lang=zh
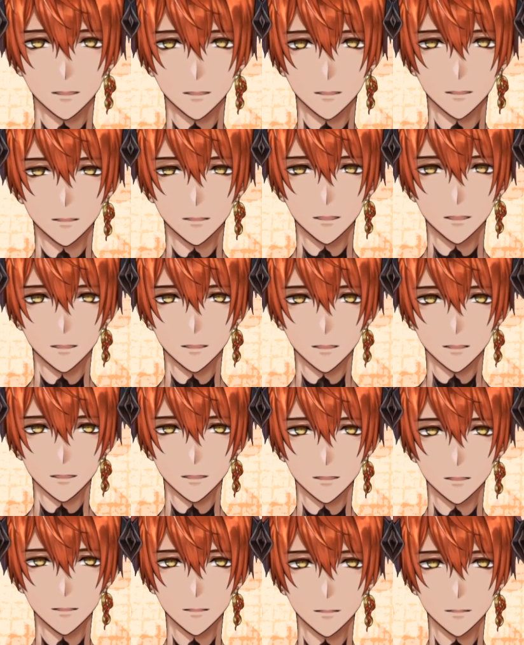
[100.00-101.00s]
像
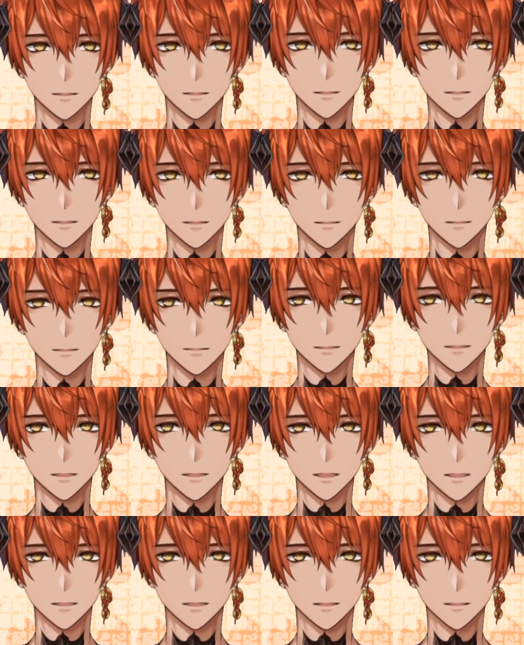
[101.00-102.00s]
是
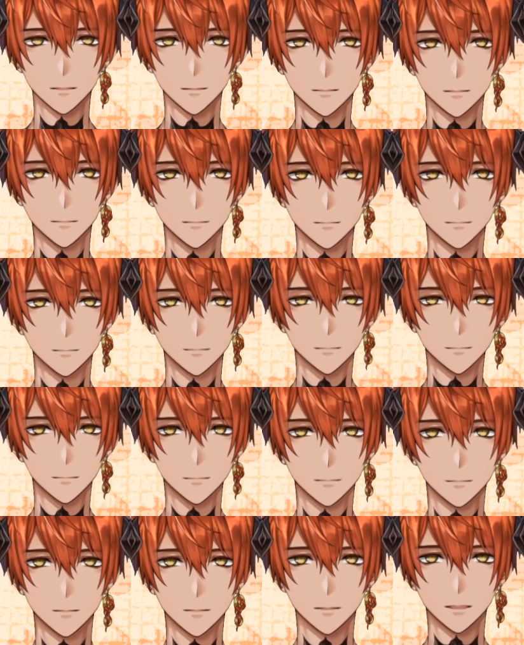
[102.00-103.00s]
宝可梦、
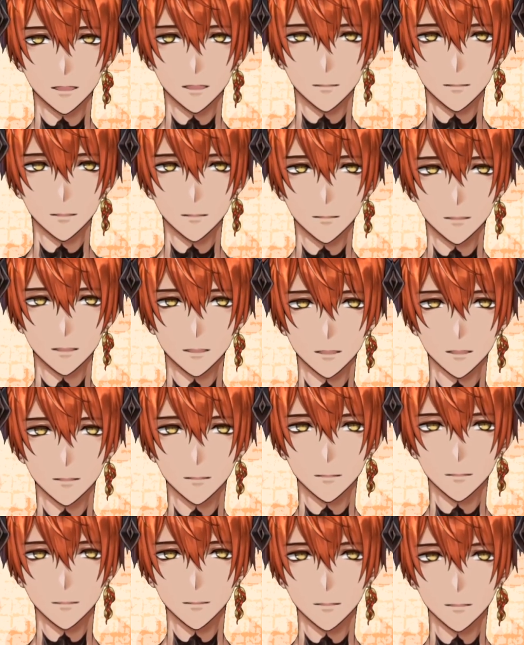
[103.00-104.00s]
FF 十四，
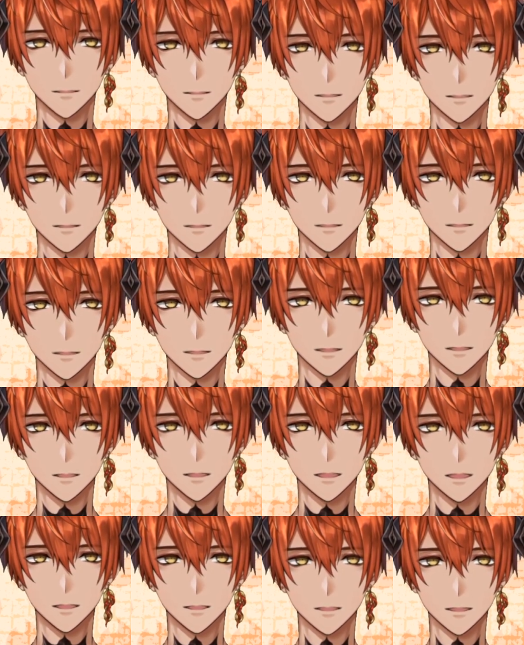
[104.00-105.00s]

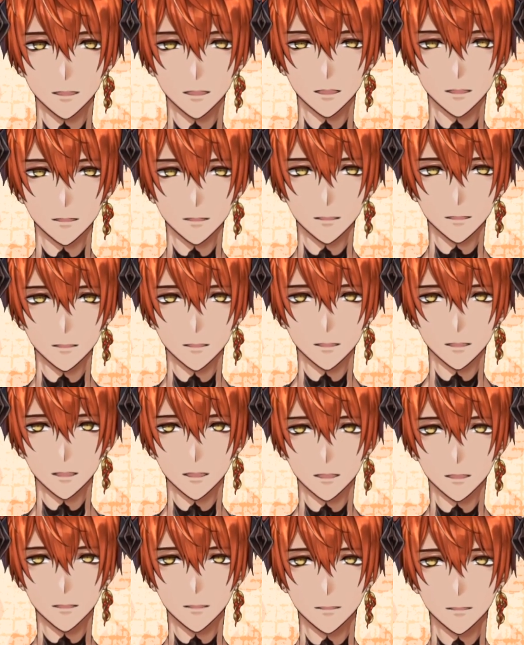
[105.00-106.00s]
还有行月系
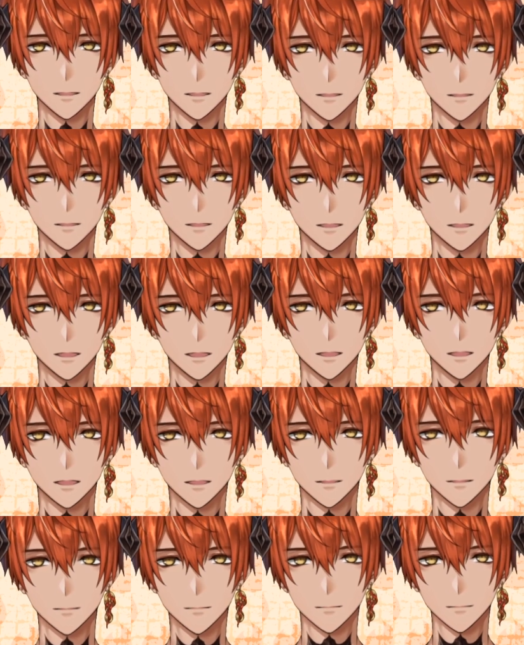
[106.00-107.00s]
列的游戏，我都很喜欢。
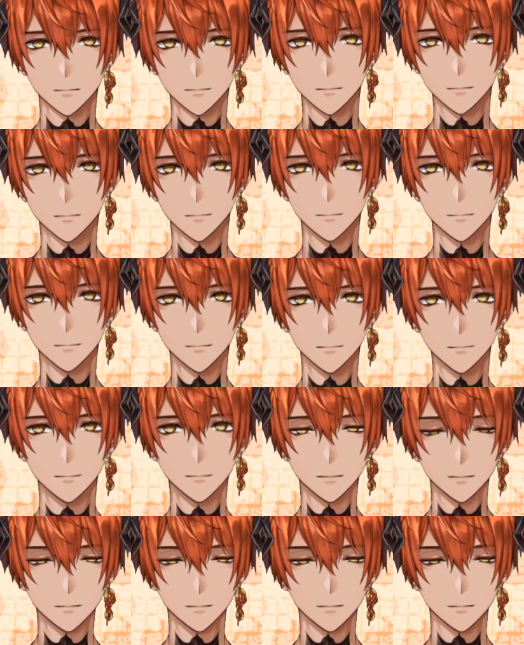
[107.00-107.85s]
嗯，